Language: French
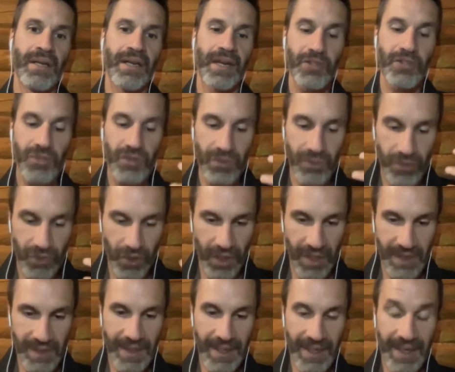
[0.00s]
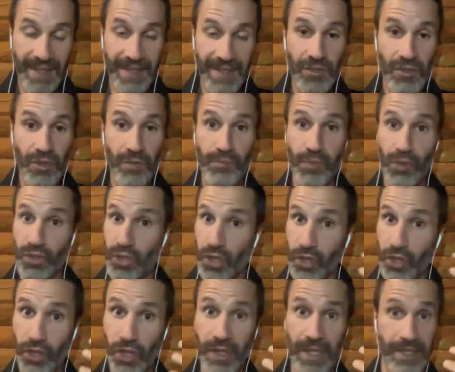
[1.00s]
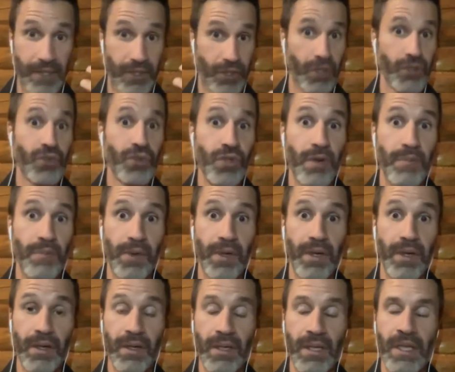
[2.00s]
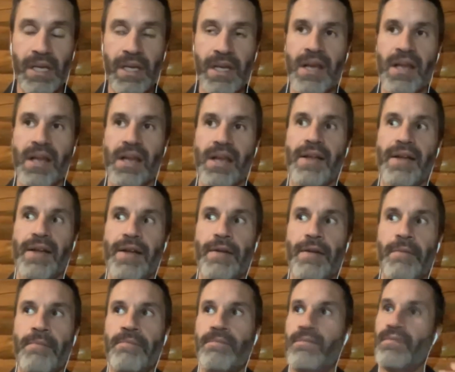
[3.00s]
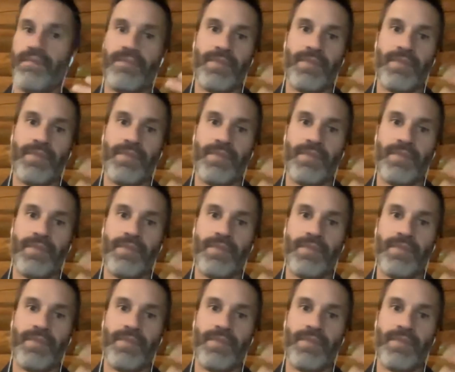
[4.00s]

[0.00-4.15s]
Quand tu, mm-hmm. ressens la gratitude pour ce que tu as et ce que tu n'as pas, euh,